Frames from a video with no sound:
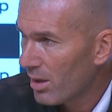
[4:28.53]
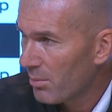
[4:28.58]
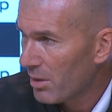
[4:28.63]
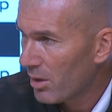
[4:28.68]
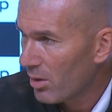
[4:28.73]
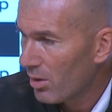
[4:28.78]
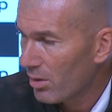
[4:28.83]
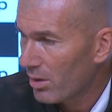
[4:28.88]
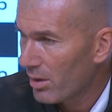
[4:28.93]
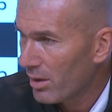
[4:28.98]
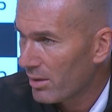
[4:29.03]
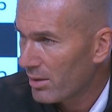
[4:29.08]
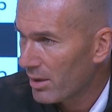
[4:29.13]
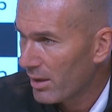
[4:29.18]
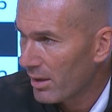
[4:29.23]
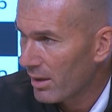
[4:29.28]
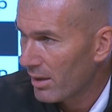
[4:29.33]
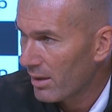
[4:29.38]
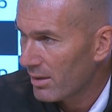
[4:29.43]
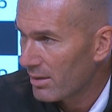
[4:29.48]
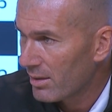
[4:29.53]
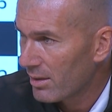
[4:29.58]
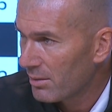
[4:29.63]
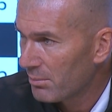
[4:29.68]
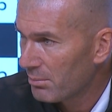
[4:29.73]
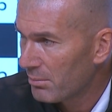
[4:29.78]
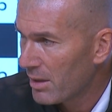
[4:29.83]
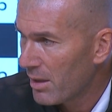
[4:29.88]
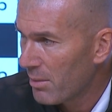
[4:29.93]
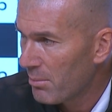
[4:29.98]
era mejor que se
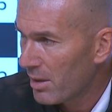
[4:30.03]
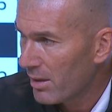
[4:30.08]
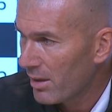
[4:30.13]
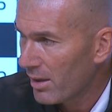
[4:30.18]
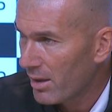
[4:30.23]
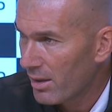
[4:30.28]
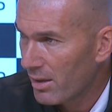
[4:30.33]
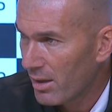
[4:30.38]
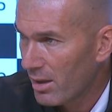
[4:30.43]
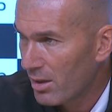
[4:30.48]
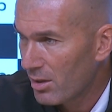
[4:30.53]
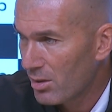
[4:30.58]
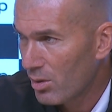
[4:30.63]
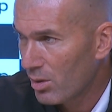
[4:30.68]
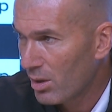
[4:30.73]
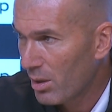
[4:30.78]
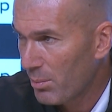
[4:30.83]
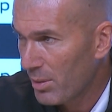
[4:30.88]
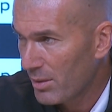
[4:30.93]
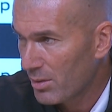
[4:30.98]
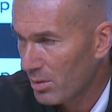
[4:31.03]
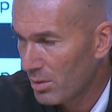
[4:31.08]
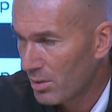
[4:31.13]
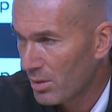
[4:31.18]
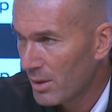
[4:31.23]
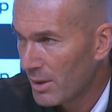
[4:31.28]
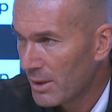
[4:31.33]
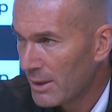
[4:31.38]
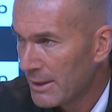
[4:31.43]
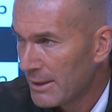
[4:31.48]
quedasen en Madrid y es lo que pasó.